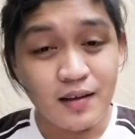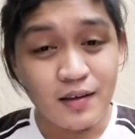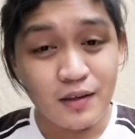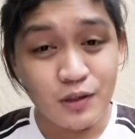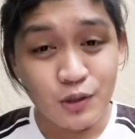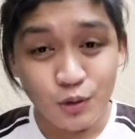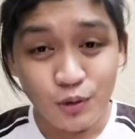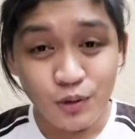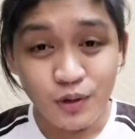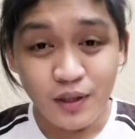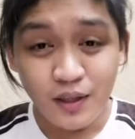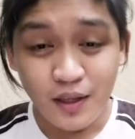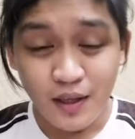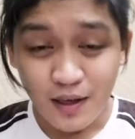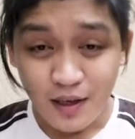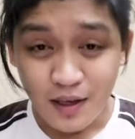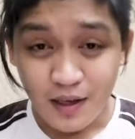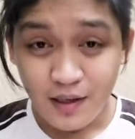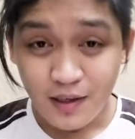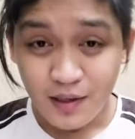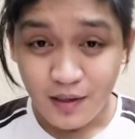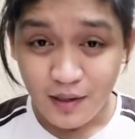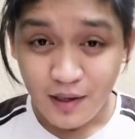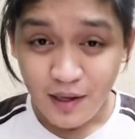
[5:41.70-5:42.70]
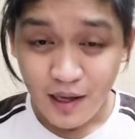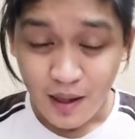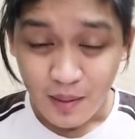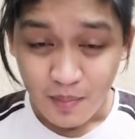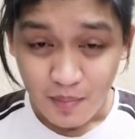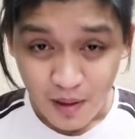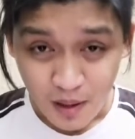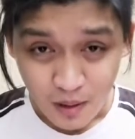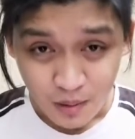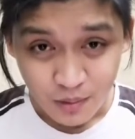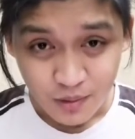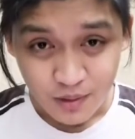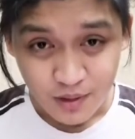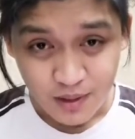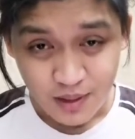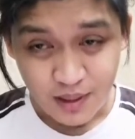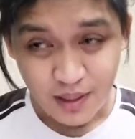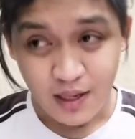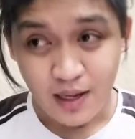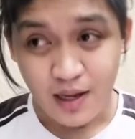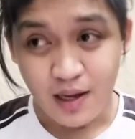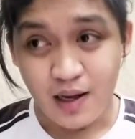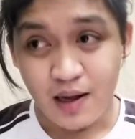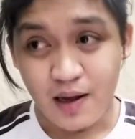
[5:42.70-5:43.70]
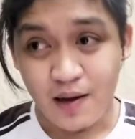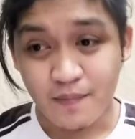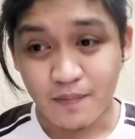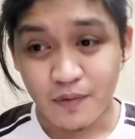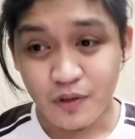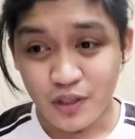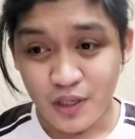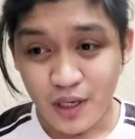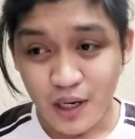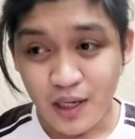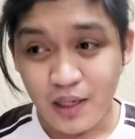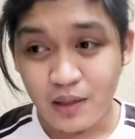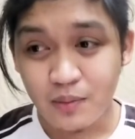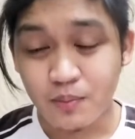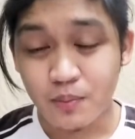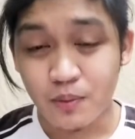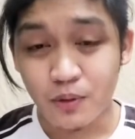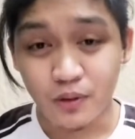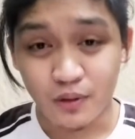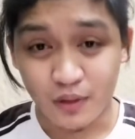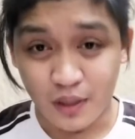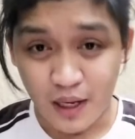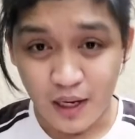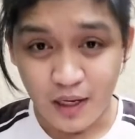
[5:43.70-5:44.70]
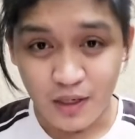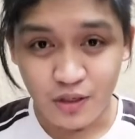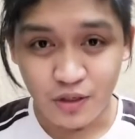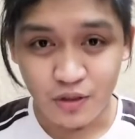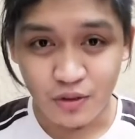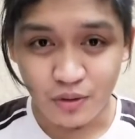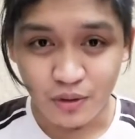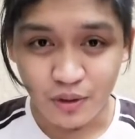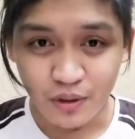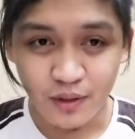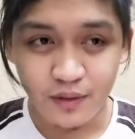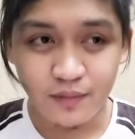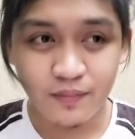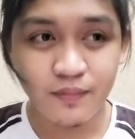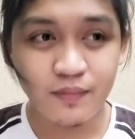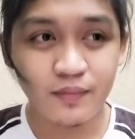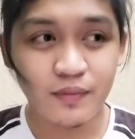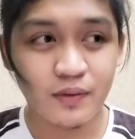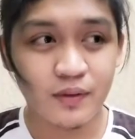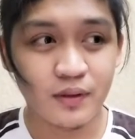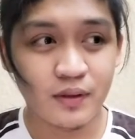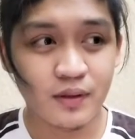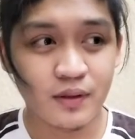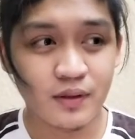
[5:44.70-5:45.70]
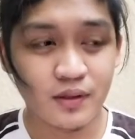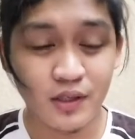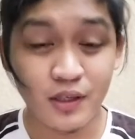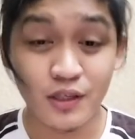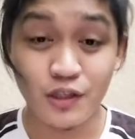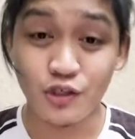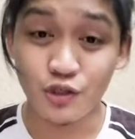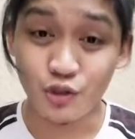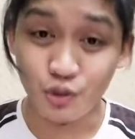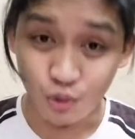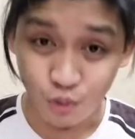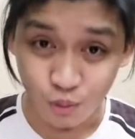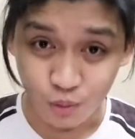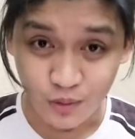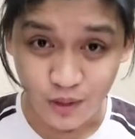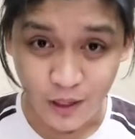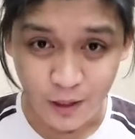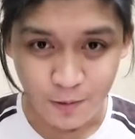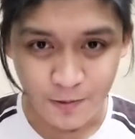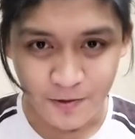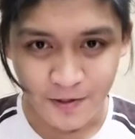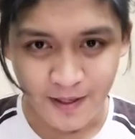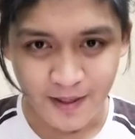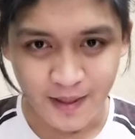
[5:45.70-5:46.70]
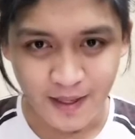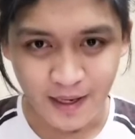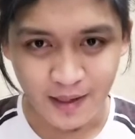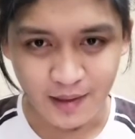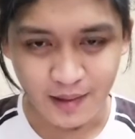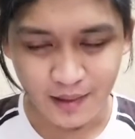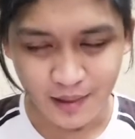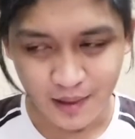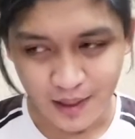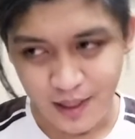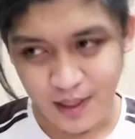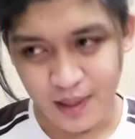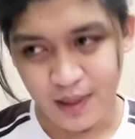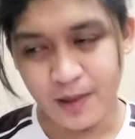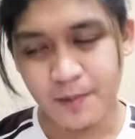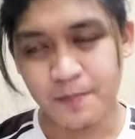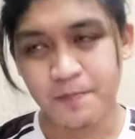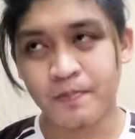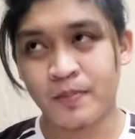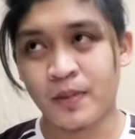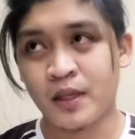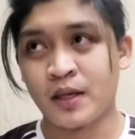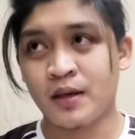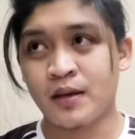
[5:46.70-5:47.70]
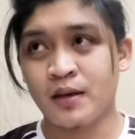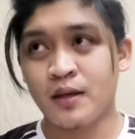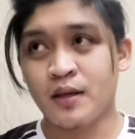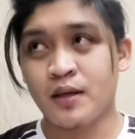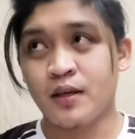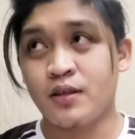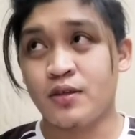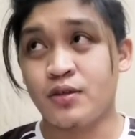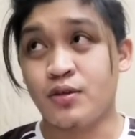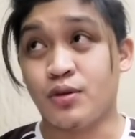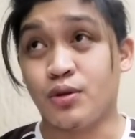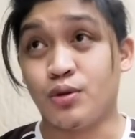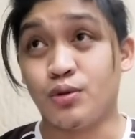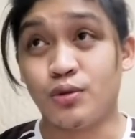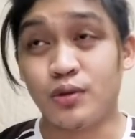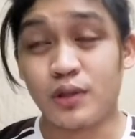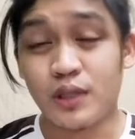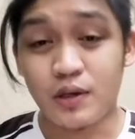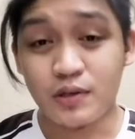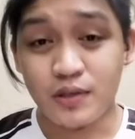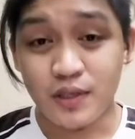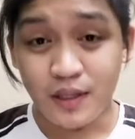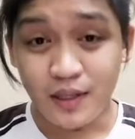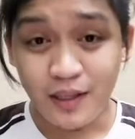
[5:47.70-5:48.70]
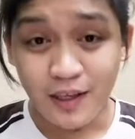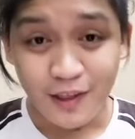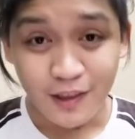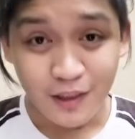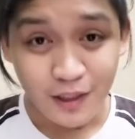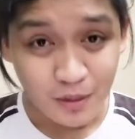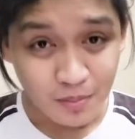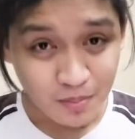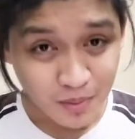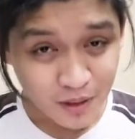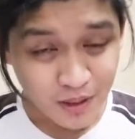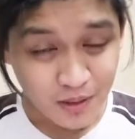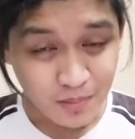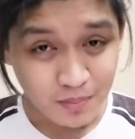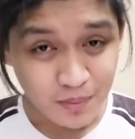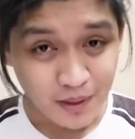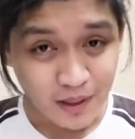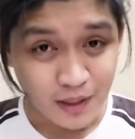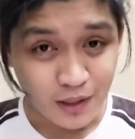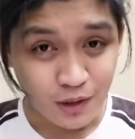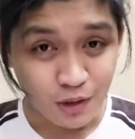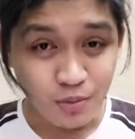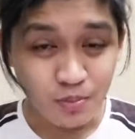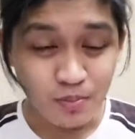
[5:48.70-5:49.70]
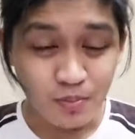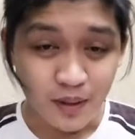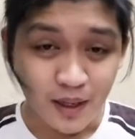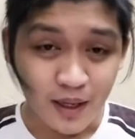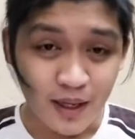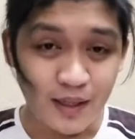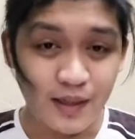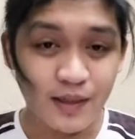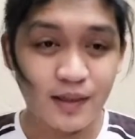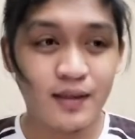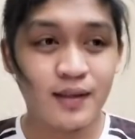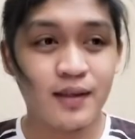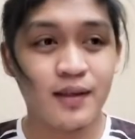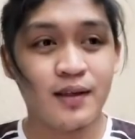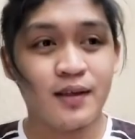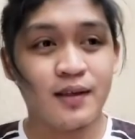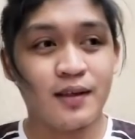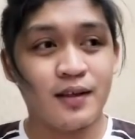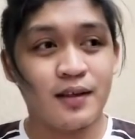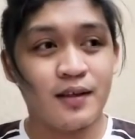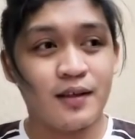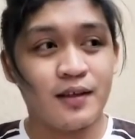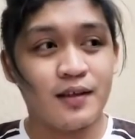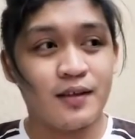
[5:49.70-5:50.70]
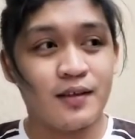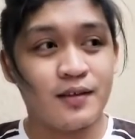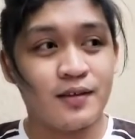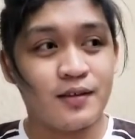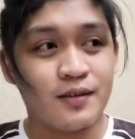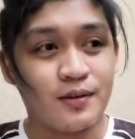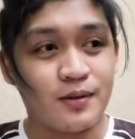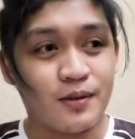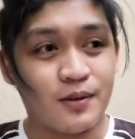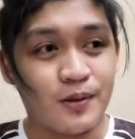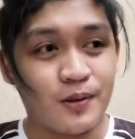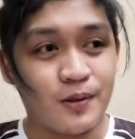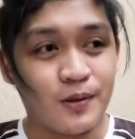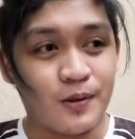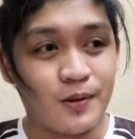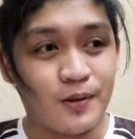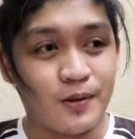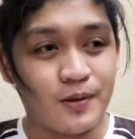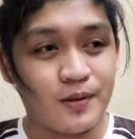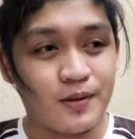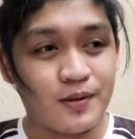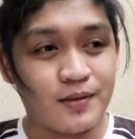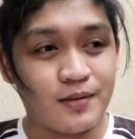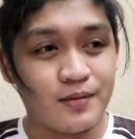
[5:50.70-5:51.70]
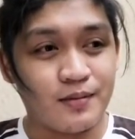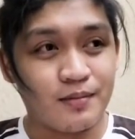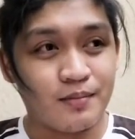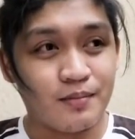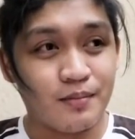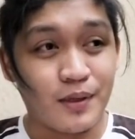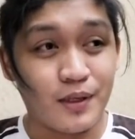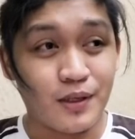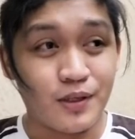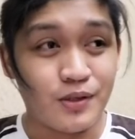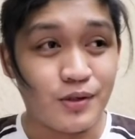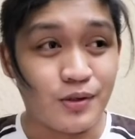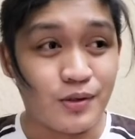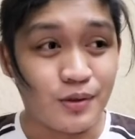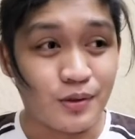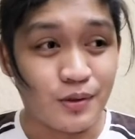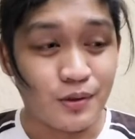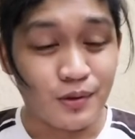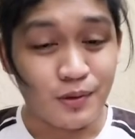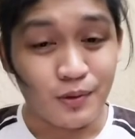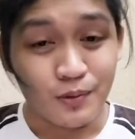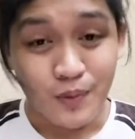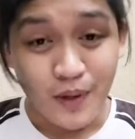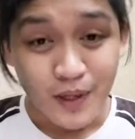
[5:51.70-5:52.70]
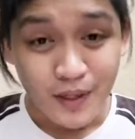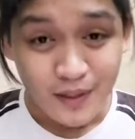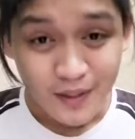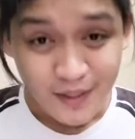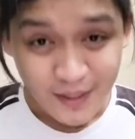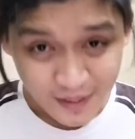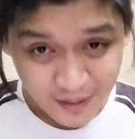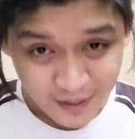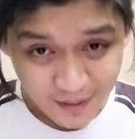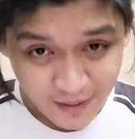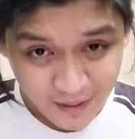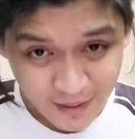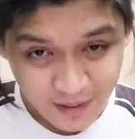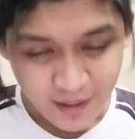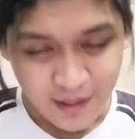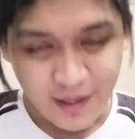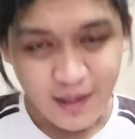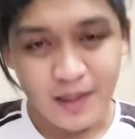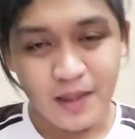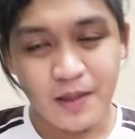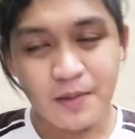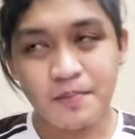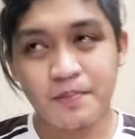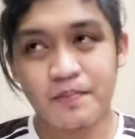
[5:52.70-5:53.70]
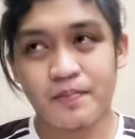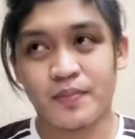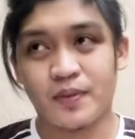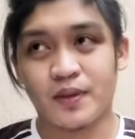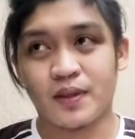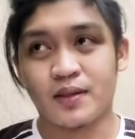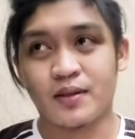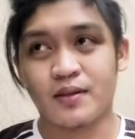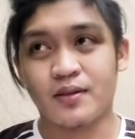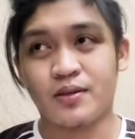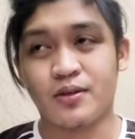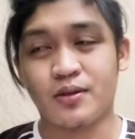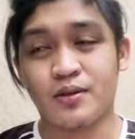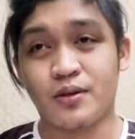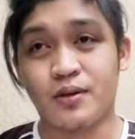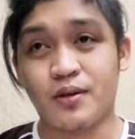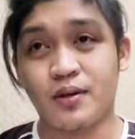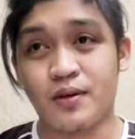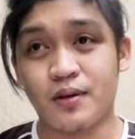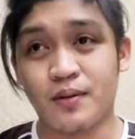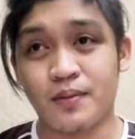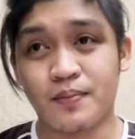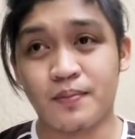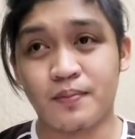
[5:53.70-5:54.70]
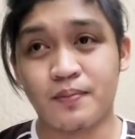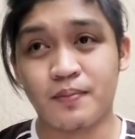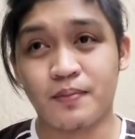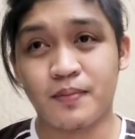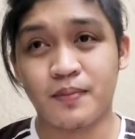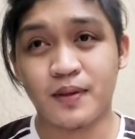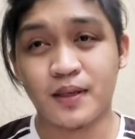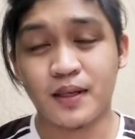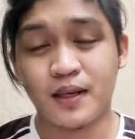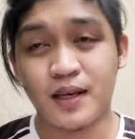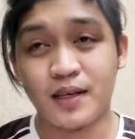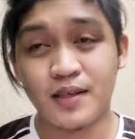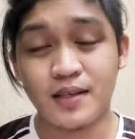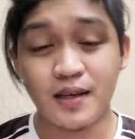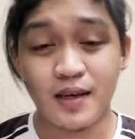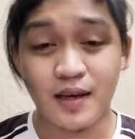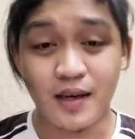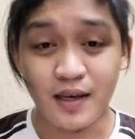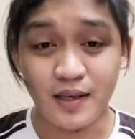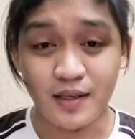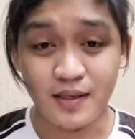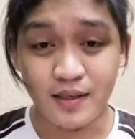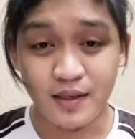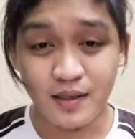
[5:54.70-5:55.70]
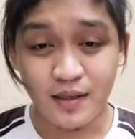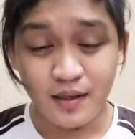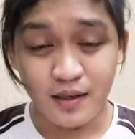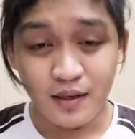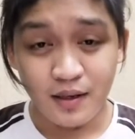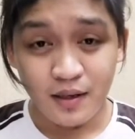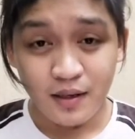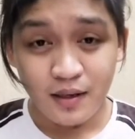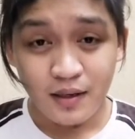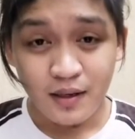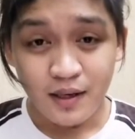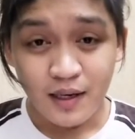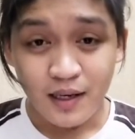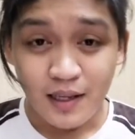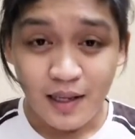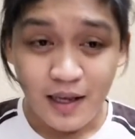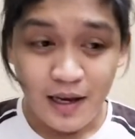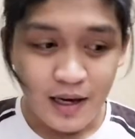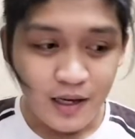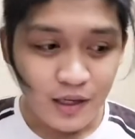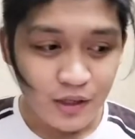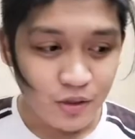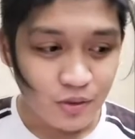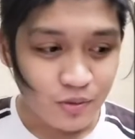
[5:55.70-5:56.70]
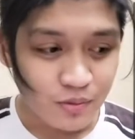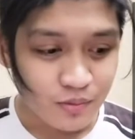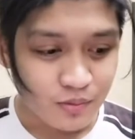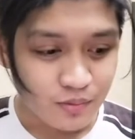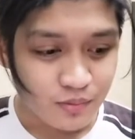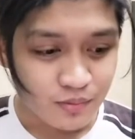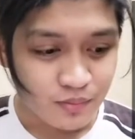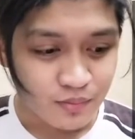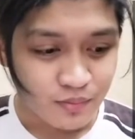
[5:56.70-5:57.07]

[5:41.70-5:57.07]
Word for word: yun ay about sa child protection since 2019 so 2019 pa siya pinatupad so medyo one year na rin so kasi guys kailangan yung